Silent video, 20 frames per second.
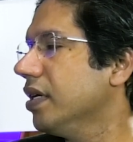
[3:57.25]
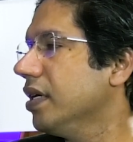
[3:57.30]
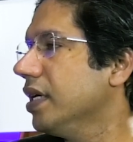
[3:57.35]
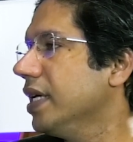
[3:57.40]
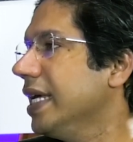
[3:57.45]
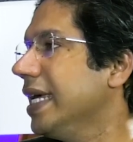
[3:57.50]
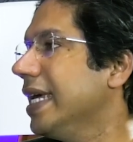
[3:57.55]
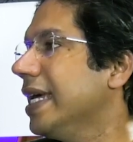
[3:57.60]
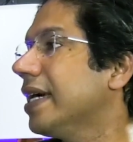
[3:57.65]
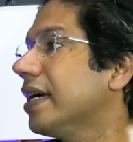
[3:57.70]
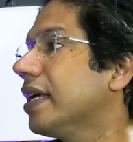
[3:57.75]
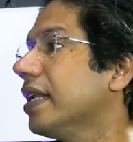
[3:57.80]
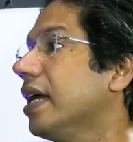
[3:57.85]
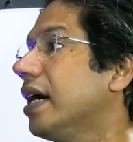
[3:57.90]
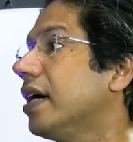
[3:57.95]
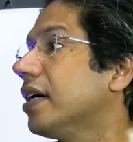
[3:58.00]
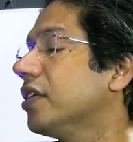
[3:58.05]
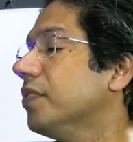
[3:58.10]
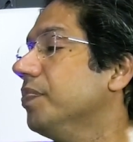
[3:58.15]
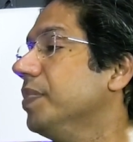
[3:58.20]
एक
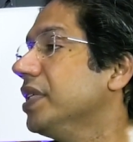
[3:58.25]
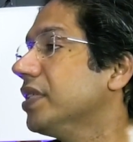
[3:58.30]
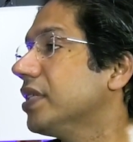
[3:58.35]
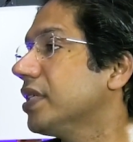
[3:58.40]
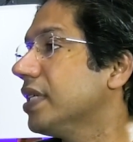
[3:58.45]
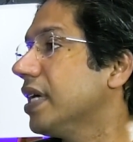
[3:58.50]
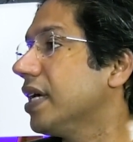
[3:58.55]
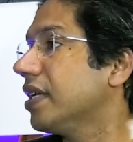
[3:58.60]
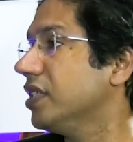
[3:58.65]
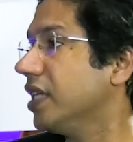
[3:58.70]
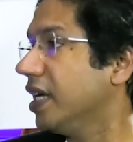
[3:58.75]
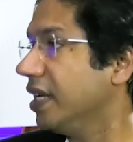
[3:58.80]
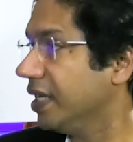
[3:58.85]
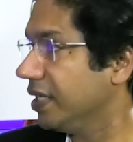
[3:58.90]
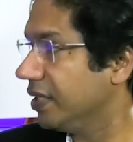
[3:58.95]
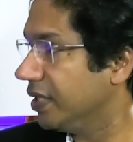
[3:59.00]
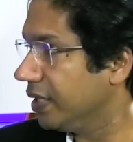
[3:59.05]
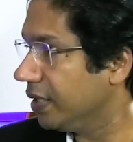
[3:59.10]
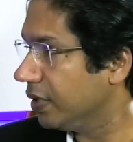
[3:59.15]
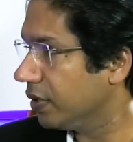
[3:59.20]
लाख बीस हज़ार जाने
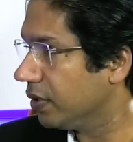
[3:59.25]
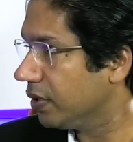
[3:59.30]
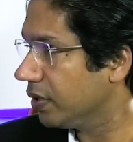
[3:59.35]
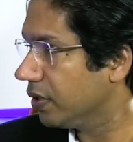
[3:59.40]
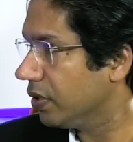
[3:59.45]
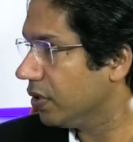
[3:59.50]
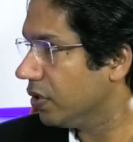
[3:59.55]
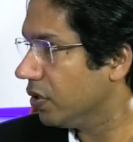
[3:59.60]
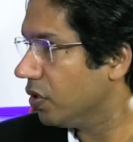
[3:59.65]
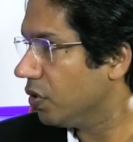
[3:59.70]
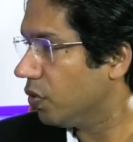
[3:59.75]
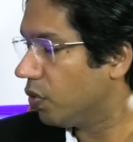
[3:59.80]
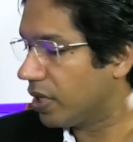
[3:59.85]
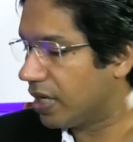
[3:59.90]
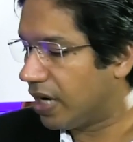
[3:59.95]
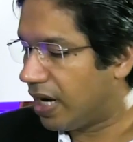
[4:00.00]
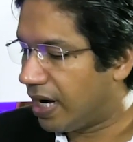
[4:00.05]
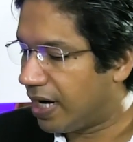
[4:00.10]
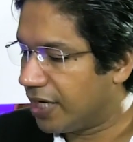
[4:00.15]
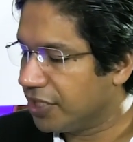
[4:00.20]
दी और
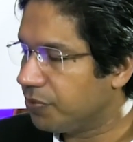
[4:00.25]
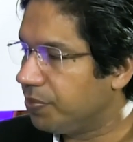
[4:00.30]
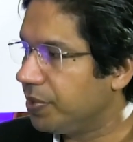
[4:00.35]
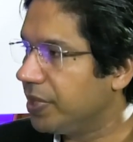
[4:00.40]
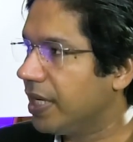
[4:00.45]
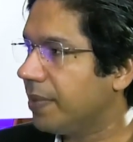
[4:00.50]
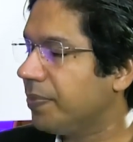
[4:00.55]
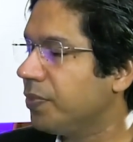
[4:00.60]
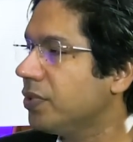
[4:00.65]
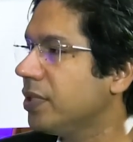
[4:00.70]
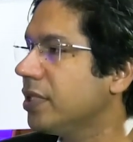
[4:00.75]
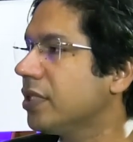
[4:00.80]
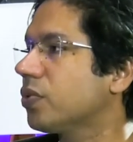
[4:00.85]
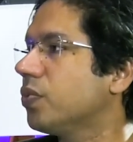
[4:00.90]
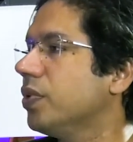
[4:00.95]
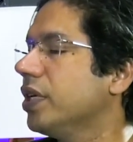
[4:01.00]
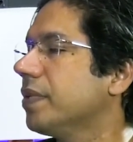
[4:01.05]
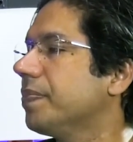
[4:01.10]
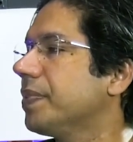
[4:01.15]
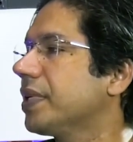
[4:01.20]
आज भी आप उसी
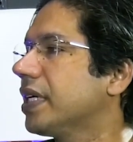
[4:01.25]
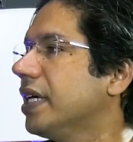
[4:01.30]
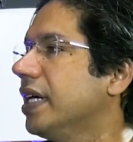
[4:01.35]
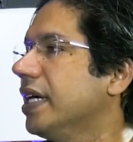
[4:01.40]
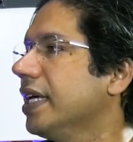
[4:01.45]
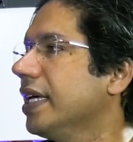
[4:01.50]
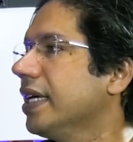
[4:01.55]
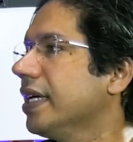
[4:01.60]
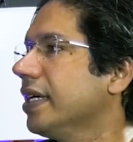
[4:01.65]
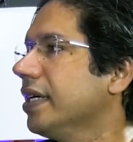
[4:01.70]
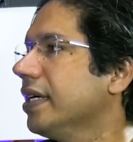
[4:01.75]
स्क्वायर पर खड़े हैं